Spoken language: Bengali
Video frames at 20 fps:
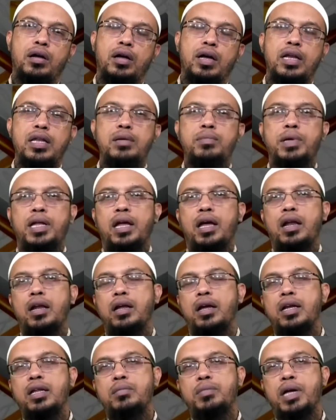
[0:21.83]
গানিমা আল
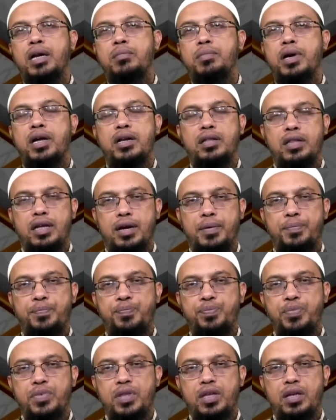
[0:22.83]
গানিমা আল বারেদা
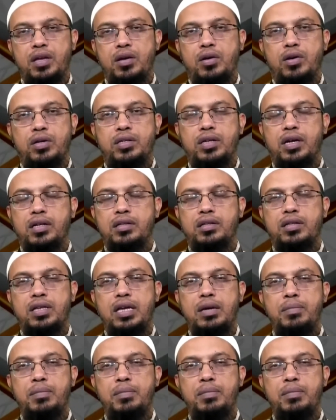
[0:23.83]
অর্থাৎ